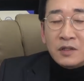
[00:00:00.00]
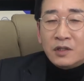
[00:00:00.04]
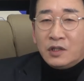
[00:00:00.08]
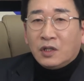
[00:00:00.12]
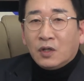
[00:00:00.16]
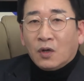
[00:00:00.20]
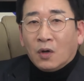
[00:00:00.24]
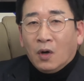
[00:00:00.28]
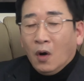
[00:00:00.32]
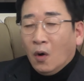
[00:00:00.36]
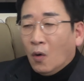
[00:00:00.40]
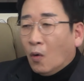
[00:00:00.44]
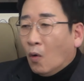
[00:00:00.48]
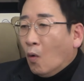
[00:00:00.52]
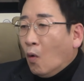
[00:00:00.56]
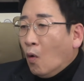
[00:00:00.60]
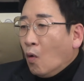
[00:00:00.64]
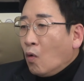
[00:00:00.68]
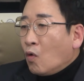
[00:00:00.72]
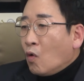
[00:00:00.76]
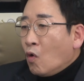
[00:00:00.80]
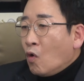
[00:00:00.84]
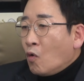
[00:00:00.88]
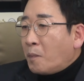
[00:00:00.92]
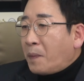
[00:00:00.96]
그리고
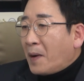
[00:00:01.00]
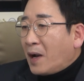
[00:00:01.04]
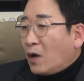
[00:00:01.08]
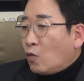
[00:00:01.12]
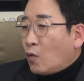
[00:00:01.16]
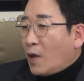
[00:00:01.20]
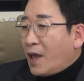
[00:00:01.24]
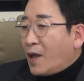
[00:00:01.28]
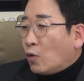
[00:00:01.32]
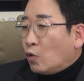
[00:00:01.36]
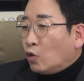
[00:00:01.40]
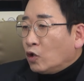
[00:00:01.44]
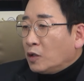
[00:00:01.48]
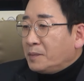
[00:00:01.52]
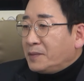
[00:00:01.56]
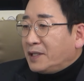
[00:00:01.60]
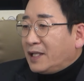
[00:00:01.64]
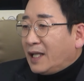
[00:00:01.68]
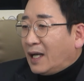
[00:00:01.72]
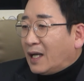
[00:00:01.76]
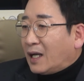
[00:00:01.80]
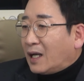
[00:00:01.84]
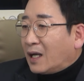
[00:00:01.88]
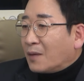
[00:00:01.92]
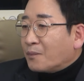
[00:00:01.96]
오공팔
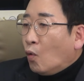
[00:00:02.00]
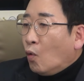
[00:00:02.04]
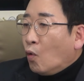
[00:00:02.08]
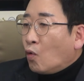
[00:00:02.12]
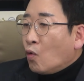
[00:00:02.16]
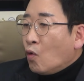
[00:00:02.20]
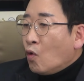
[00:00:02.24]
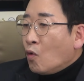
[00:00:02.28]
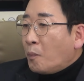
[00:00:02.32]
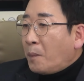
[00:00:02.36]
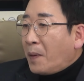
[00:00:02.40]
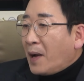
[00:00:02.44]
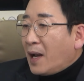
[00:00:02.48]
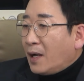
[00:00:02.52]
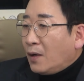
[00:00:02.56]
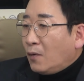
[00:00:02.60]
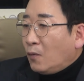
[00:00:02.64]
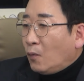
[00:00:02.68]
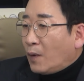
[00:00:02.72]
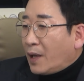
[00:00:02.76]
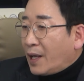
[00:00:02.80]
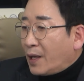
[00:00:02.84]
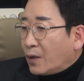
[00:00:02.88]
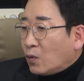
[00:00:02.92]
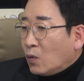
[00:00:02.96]
외곤입니다.
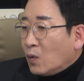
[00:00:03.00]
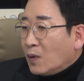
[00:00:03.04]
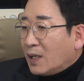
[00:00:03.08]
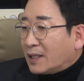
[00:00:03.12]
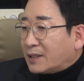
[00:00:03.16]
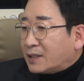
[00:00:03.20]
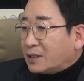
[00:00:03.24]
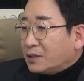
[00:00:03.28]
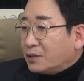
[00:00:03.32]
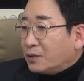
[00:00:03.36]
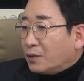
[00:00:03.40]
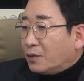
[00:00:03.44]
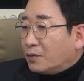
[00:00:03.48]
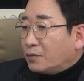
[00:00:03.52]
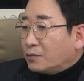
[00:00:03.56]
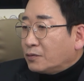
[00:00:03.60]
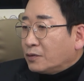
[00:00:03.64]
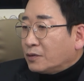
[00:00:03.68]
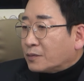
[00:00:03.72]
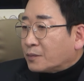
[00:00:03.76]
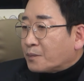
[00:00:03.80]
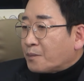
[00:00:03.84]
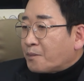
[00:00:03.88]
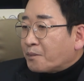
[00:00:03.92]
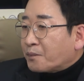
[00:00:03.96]
오공팔 외곤 같은
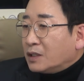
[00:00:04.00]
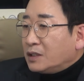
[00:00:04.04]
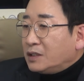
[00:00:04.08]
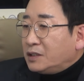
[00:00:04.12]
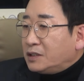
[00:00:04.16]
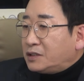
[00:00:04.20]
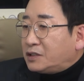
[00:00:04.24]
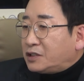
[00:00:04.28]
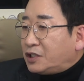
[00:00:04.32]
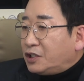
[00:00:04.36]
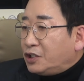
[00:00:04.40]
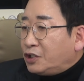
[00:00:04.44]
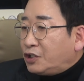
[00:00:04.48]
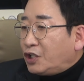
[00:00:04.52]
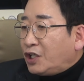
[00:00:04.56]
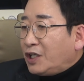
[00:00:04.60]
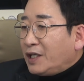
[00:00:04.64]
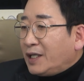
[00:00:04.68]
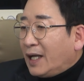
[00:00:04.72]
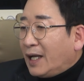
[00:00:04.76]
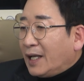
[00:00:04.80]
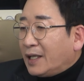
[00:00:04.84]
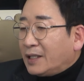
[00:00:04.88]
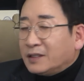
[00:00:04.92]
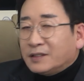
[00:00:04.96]
경우는 이 지티
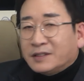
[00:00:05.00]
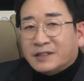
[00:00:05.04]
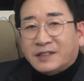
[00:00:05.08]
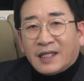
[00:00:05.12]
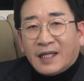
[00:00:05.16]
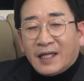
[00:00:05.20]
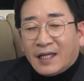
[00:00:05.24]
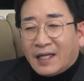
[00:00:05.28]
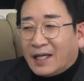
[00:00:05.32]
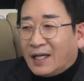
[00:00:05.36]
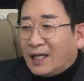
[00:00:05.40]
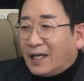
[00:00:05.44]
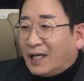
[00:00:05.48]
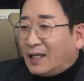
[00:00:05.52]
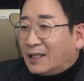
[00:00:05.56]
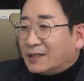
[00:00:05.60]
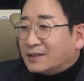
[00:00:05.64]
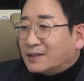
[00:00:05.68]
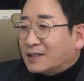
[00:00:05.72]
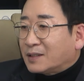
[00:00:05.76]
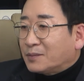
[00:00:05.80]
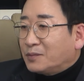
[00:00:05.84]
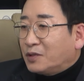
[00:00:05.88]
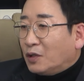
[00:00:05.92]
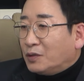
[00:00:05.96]
라인은 차가
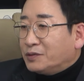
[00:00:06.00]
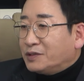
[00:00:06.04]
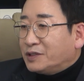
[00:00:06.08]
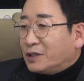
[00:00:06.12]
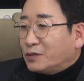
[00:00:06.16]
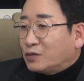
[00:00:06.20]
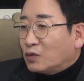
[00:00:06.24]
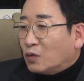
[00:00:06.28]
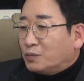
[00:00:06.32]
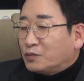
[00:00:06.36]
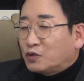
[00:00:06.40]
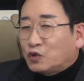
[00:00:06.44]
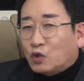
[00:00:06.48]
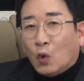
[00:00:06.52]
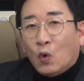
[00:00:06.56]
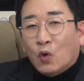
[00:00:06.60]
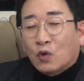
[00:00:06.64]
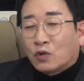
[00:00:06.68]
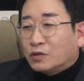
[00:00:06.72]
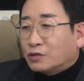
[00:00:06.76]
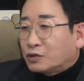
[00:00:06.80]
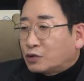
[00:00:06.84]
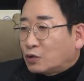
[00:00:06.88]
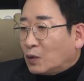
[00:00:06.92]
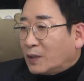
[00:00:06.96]
지금 현재 좀
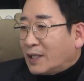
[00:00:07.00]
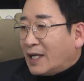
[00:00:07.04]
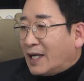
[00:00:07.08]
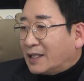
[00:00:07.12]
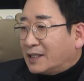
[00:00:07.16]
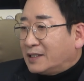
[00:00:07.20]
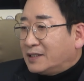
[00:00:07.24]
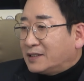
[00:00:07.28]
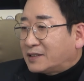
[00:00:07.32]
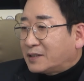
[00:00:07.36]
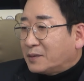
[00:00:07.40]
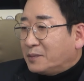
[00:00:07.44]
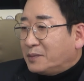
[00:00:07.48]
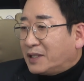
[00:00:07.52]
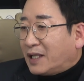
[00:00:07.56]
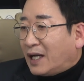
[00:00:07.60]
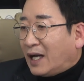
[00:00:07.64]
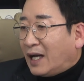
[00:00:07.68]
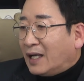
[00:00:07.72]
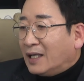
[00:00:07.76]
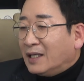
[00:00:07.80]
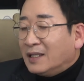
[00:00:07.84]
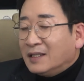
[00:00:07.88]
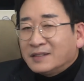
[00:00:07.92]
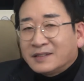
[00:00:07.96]
초국소량이
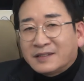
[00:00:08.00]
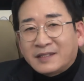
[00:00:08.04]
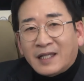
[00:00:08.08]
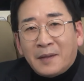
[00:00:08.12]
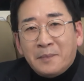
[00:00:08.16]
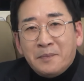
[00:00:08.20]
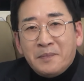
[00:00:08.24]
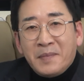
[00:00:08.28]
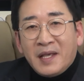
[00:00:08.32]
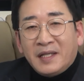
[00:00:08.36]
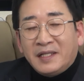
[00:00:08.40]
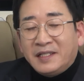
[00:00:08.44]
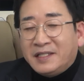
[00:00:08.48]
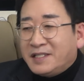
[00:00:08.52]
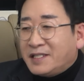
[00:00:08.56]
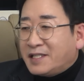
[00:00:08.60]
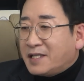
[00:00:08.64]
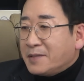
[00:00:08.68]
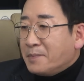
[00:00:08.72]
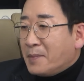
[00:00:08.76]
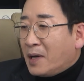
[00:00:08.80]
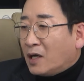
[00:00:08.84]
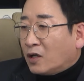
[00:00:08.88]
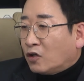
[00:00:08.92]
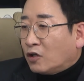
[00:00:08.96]
있습니다.
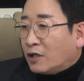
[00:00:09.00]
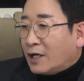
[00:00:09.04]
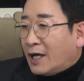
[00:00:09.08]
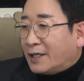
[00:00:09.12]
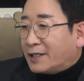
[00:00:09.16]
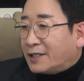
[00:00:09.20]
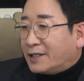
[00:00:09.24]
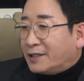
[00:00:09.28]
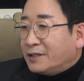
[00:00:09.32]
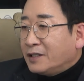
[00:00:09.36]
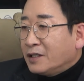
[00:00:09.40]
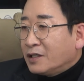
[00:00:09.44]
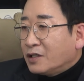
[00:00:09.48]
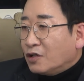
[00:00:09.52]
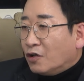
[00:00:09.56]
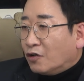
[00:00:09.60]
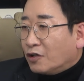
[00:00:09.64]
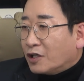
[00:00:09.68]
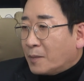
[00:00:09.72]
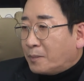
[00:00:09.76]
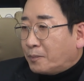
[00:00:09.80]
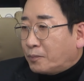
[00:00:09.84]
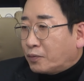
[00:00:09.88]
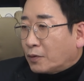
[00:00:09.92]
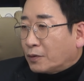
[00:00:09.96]
삼백이십만 원 할인,
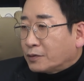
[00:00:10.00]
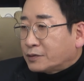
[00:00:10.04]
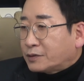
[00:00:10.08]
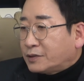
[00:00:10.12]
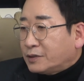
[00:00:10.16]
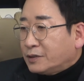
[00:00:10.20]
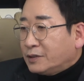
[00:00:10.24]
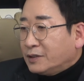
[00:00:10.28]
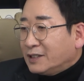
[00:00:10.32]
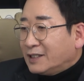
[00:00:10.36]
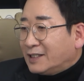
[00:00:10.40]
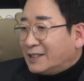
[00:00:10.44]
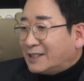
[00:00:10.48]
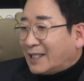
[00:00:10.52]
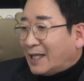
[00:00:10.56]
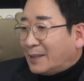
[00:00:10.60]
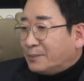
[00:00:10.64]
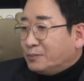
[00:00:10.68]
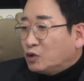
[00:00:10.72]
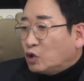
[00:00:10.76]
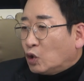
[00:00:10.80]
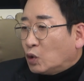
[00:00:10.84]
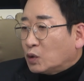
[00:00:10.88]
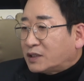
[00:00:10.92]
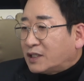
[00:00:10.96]
여기에 플러스 이
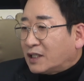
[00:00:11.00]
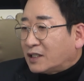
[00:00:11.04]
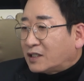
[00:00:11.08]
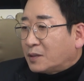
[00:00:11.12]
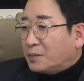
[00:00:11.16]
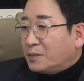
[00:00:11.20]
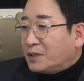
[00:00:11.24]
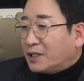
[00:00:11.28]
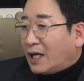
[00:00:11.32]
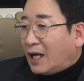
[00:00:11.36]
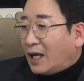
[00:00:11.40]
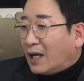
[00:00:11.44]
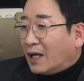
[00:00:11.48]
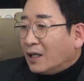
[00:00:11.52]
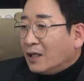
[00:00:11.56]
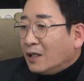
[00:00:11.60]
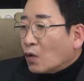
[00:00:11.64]
삼 종 세트입니다.